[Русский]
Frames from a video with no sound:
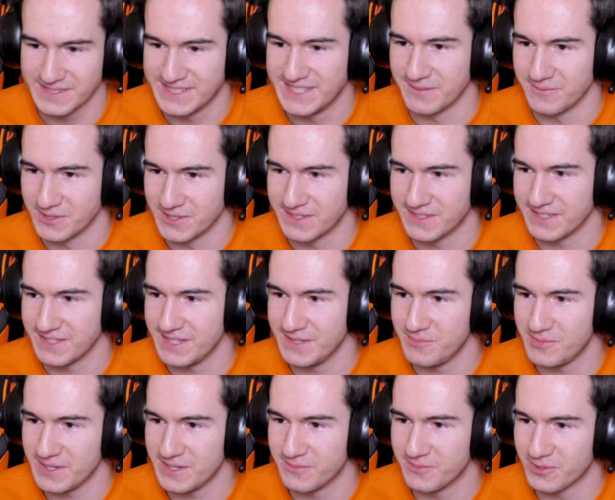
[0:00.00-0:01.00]
Демон, это не
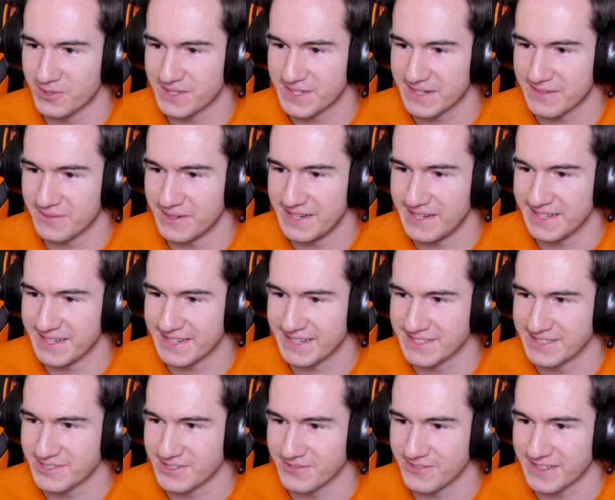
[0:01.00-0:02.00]
перебор, нормальная
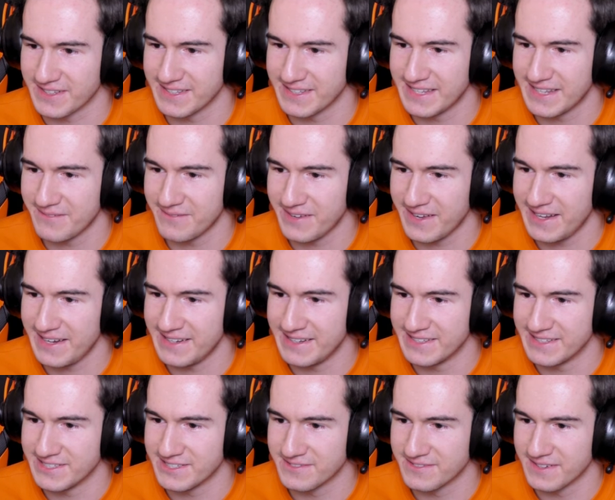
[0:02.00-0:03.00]
концовка. Да
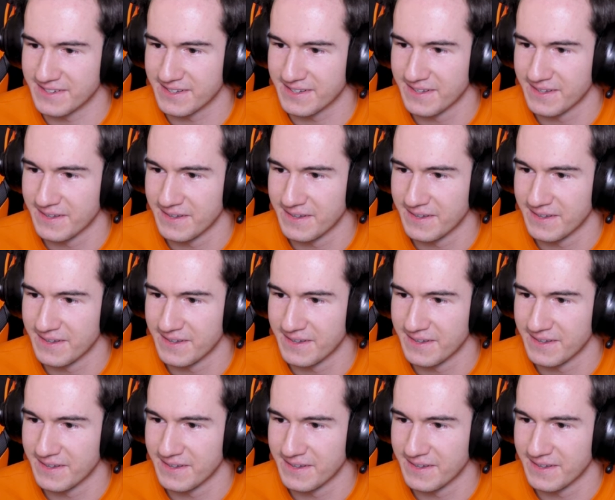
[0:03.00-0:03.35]
нормальная, чувак.